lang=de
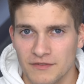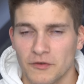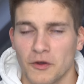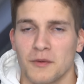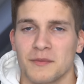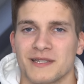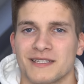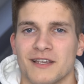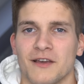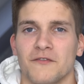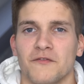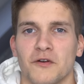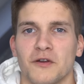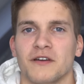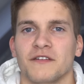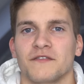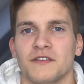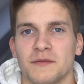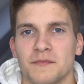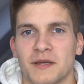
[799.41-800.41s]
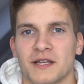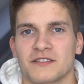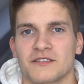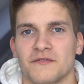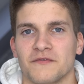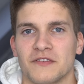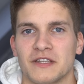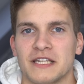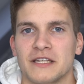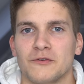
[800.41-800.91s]
Ich freue mich mich sehr auf euer Feedback
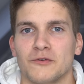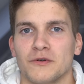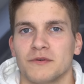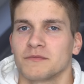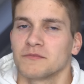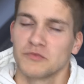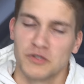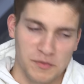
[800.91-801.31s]
zum Video.